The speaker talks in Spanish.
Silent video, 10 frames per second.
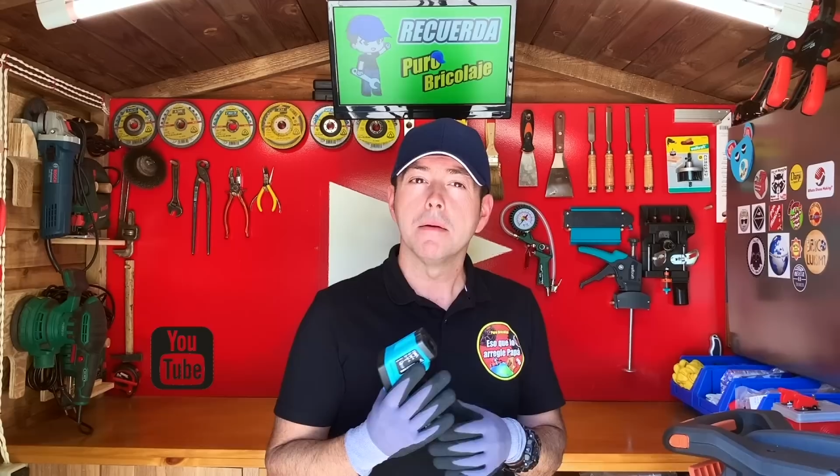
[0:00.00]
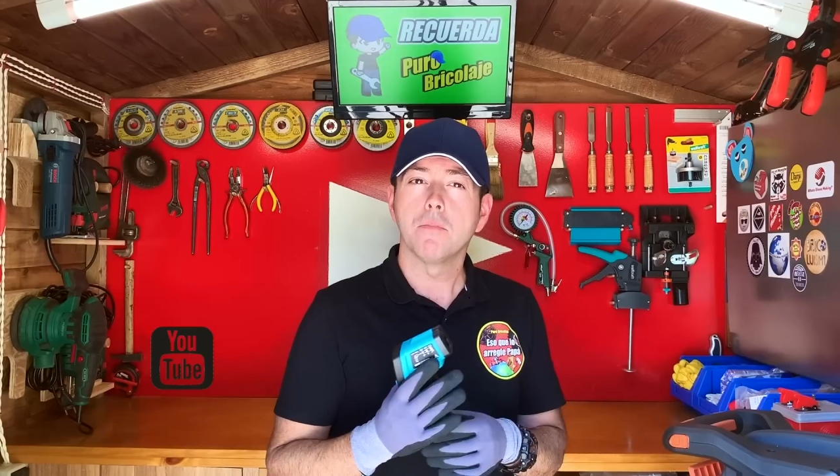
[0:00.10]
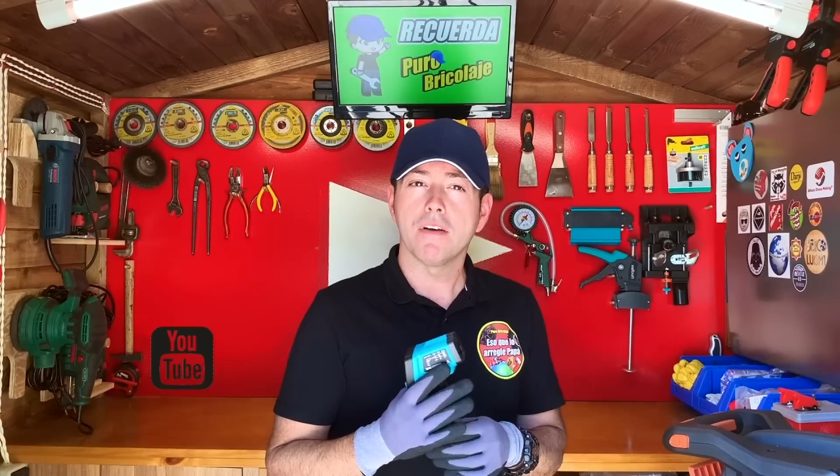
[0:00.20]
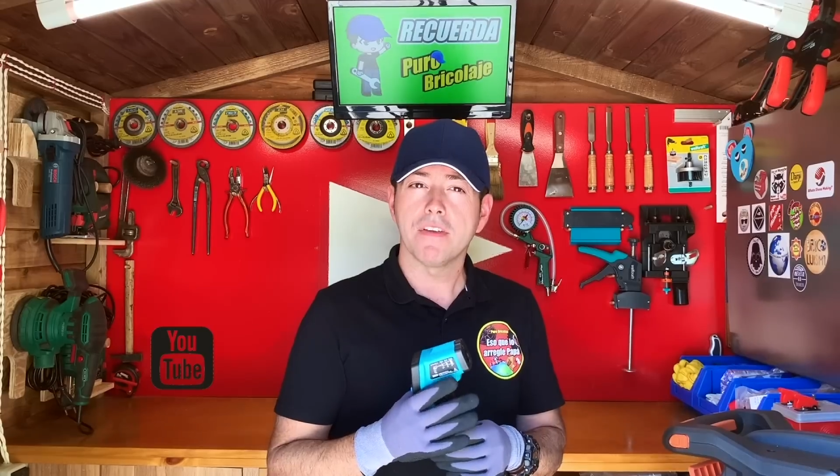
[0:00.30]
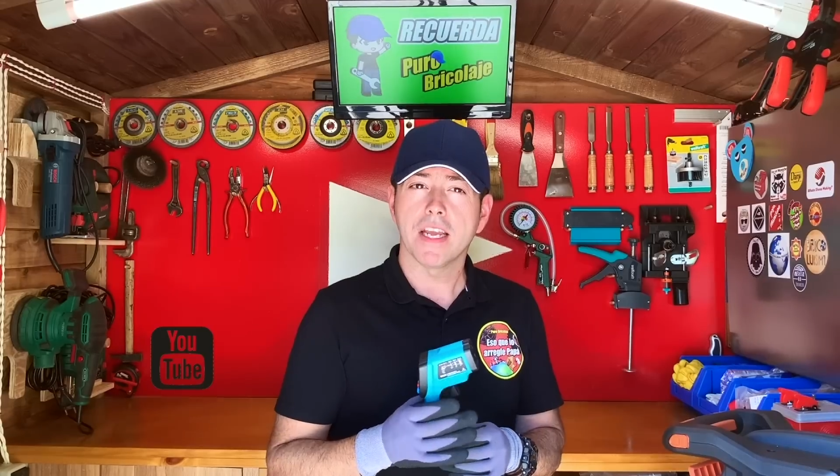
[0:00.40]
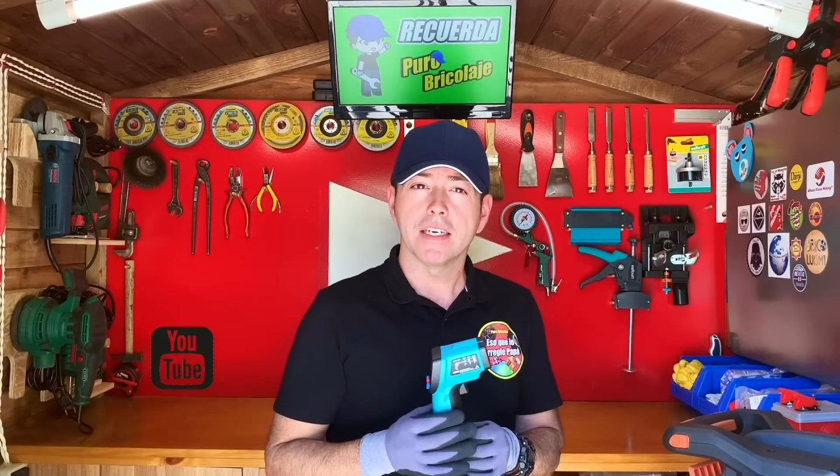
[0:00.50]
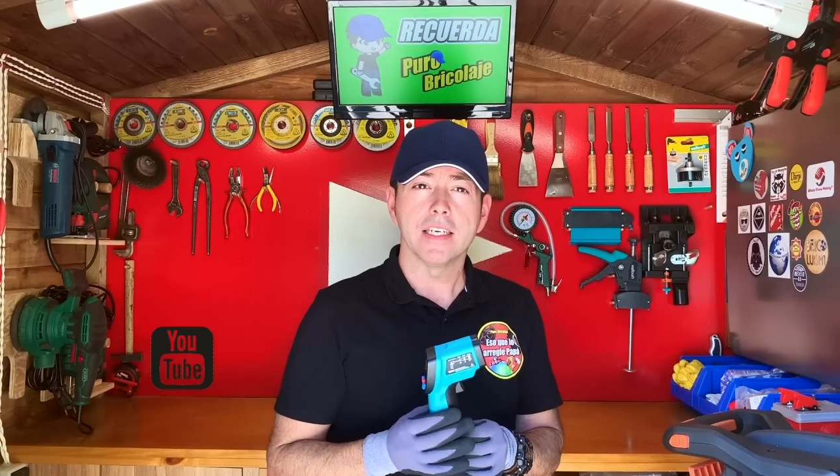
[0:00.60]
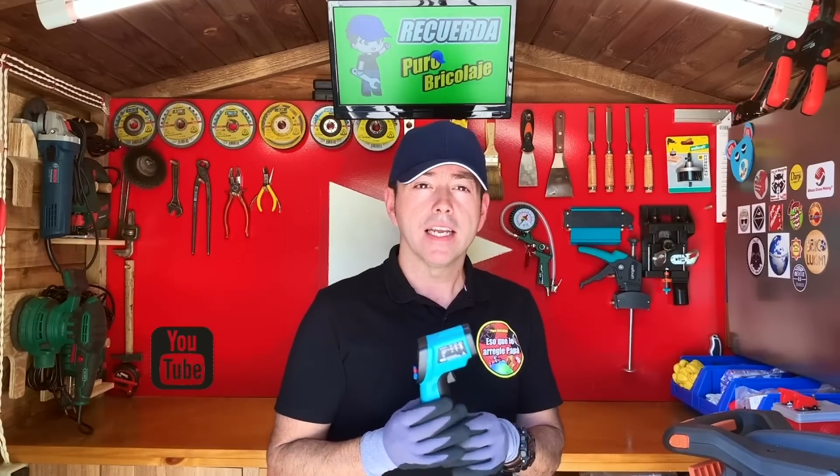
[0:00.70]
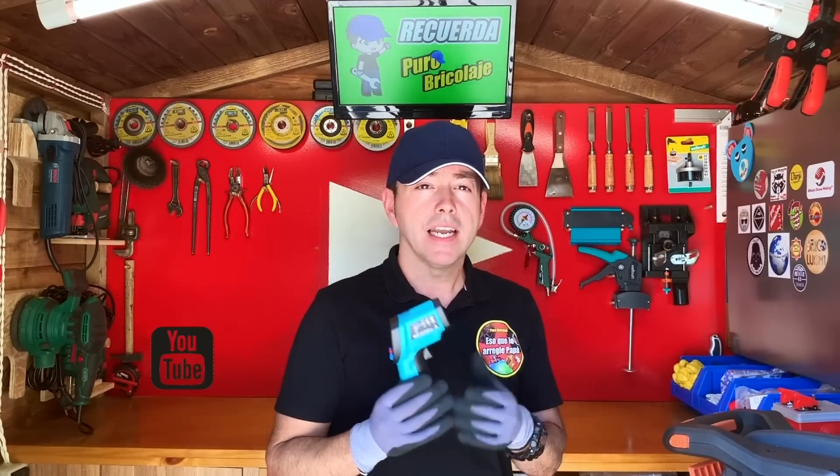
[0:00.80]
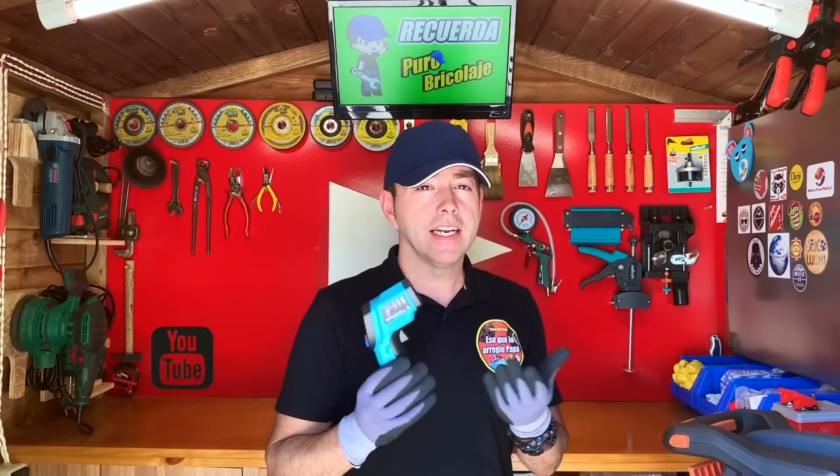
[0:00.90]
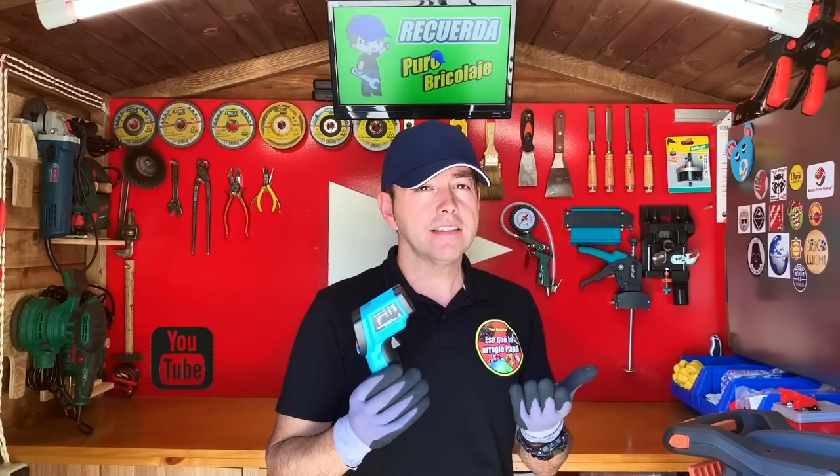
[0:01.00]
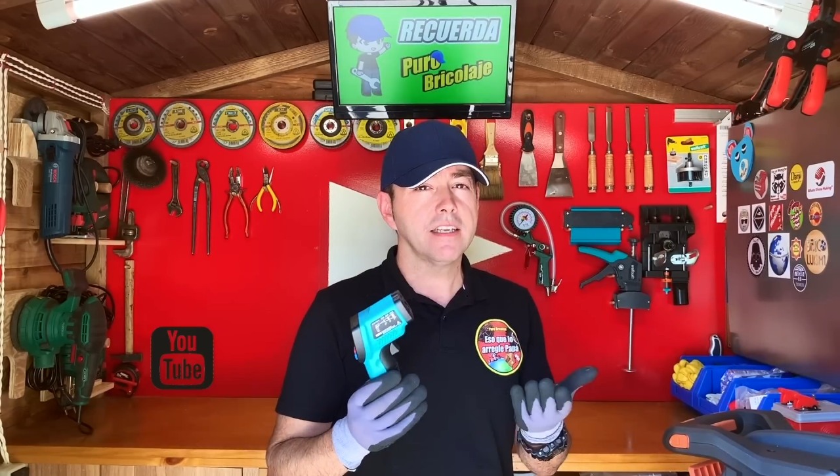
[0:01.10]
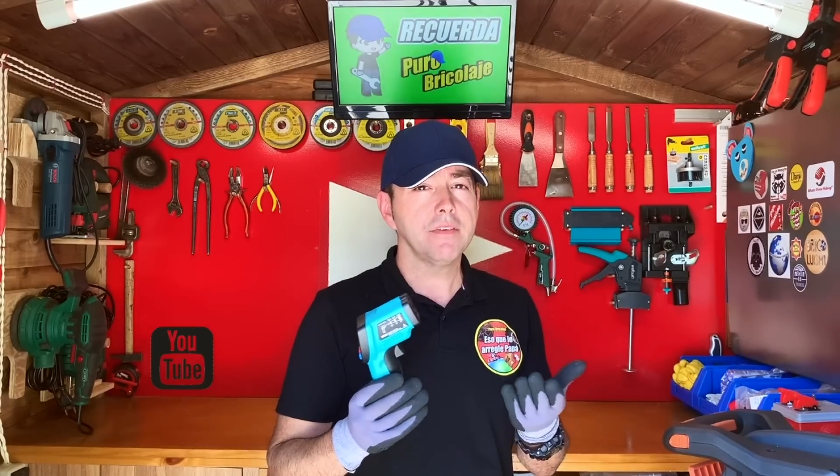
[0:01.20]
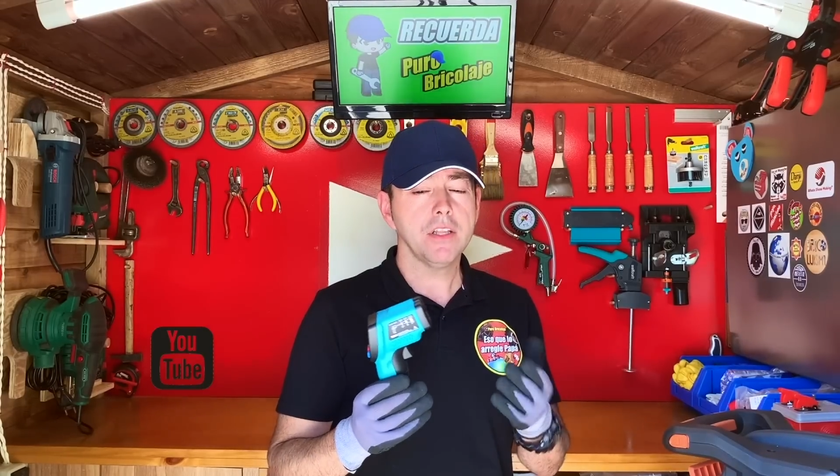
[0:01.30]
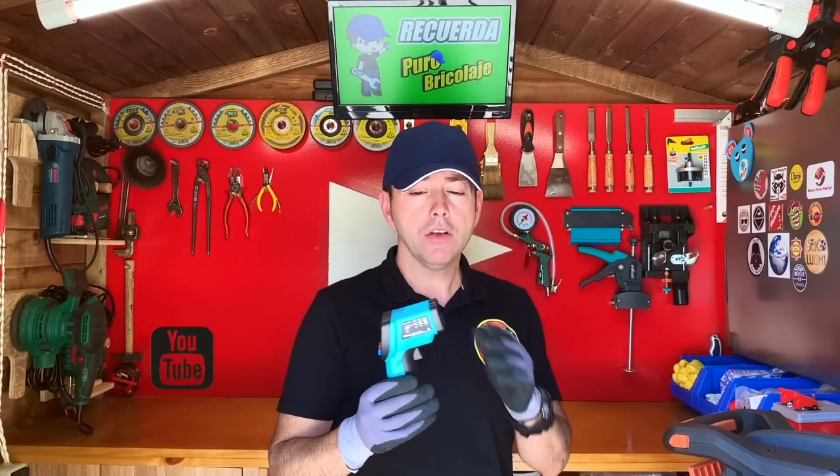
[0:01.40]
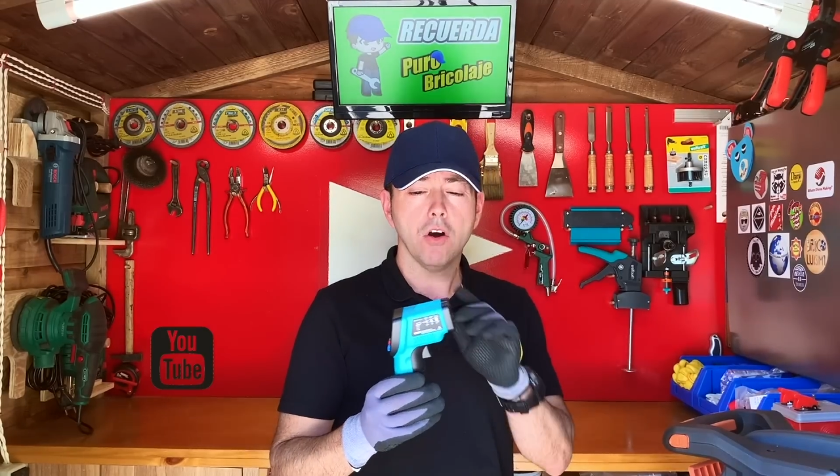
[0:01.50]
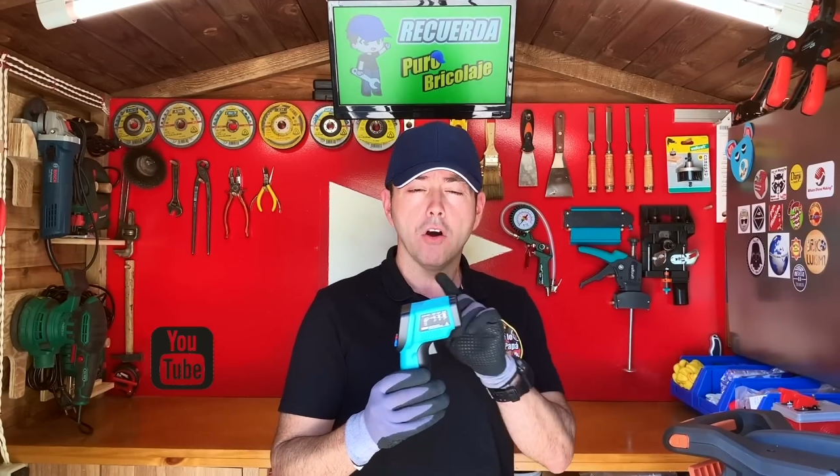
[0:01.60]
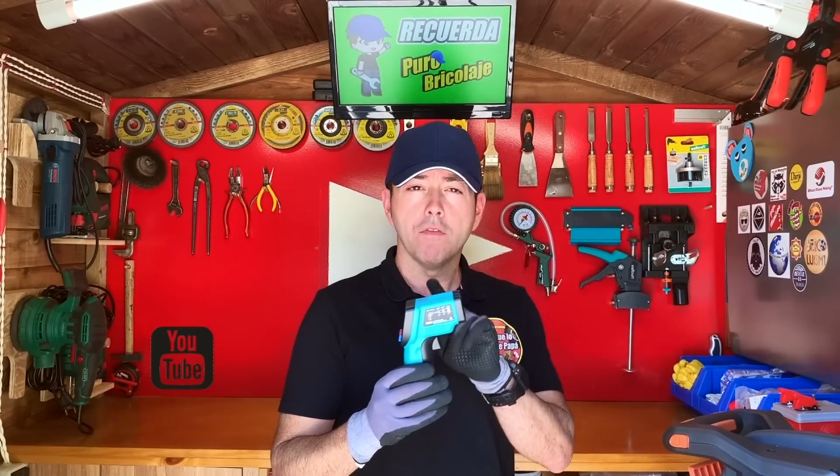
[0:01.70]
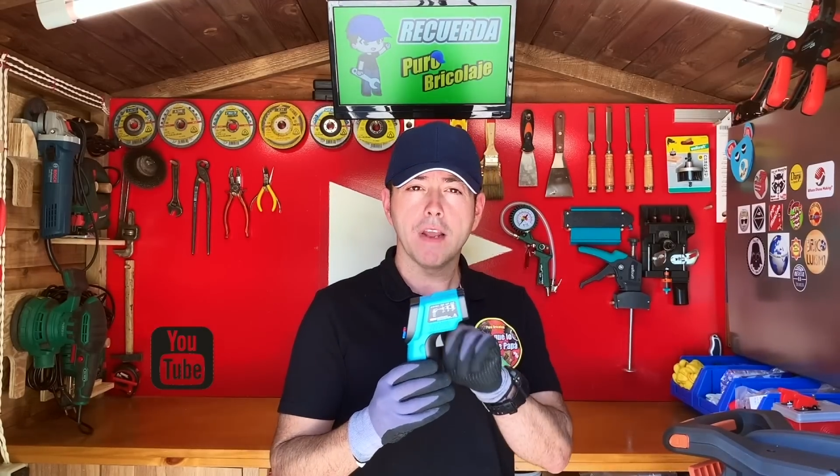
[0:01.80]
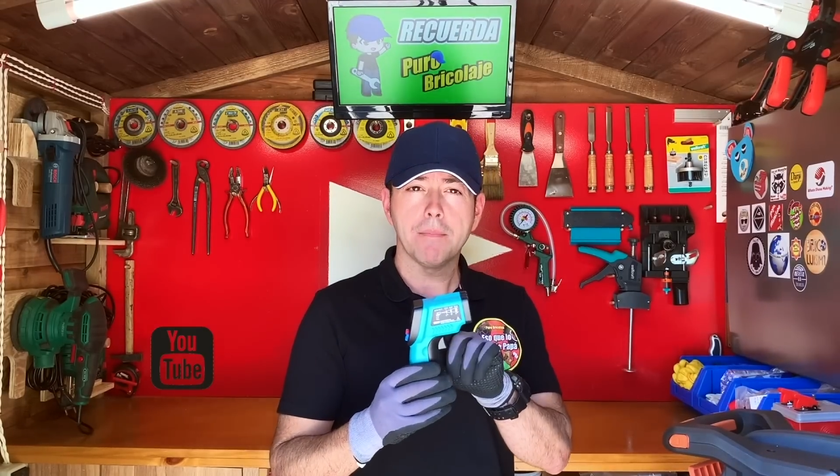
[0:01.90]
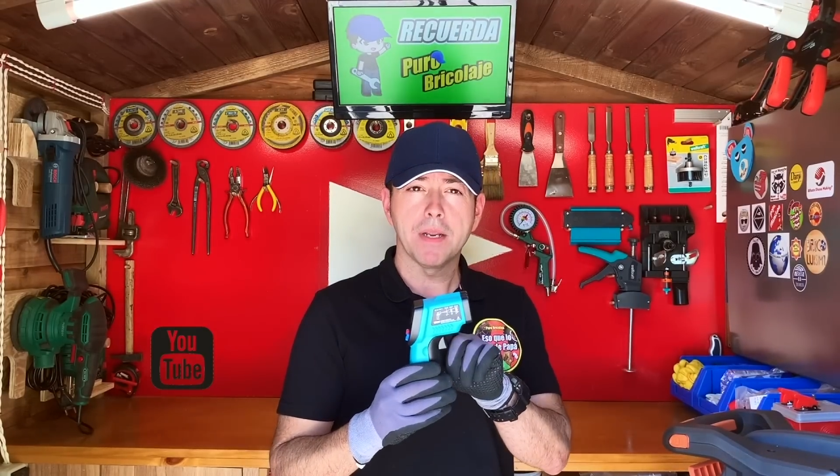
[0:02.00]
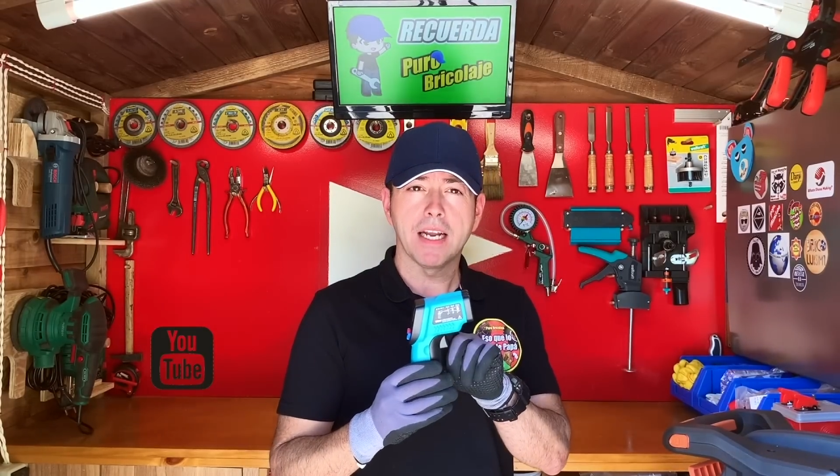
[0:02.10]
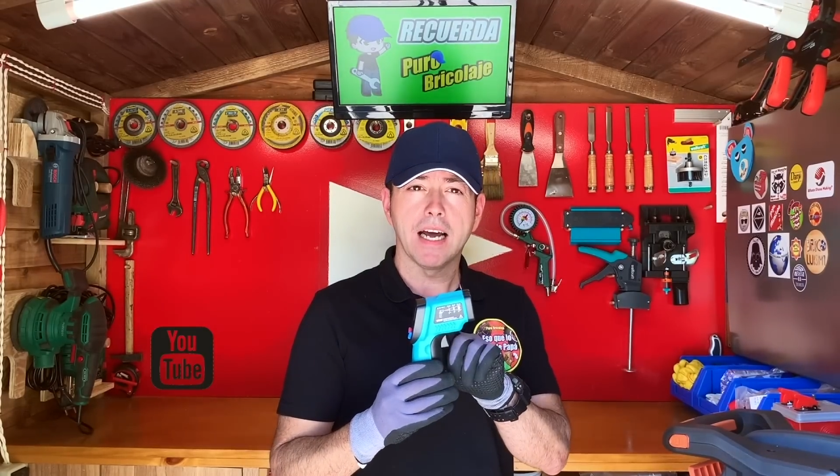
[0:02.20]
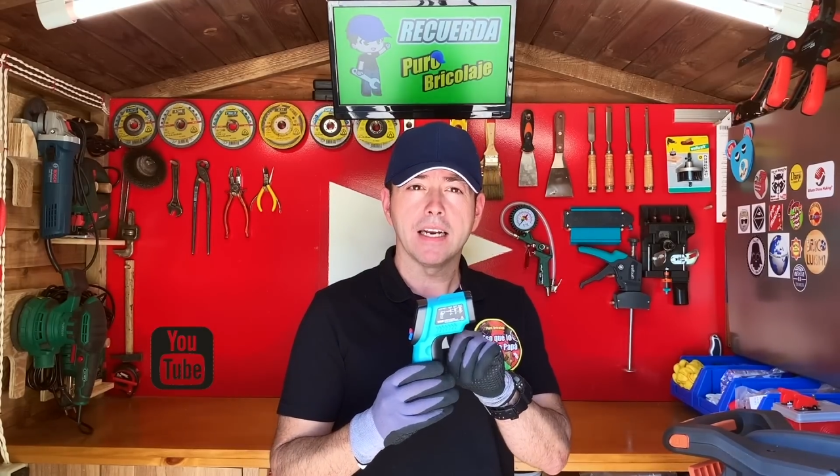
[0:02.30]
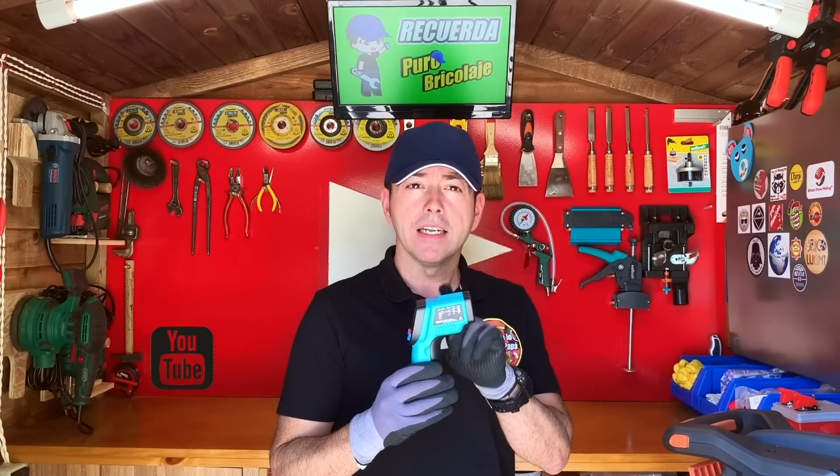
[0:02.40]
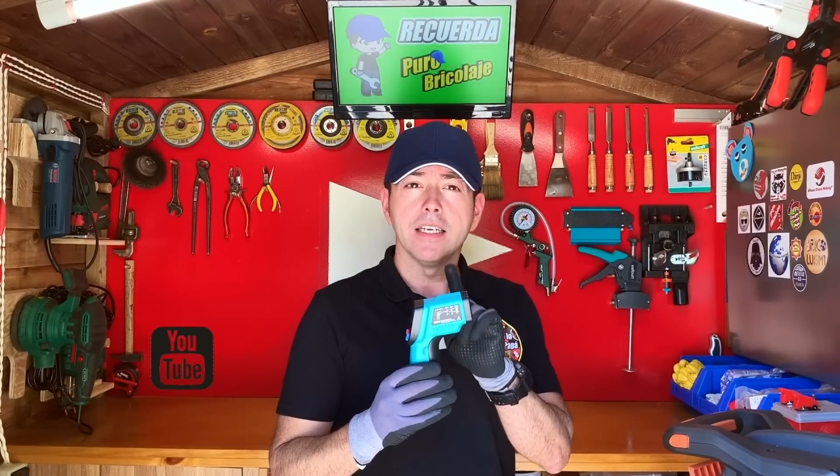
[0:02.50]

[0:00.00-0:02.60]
Pues bien, en este vídeo os voy a explicar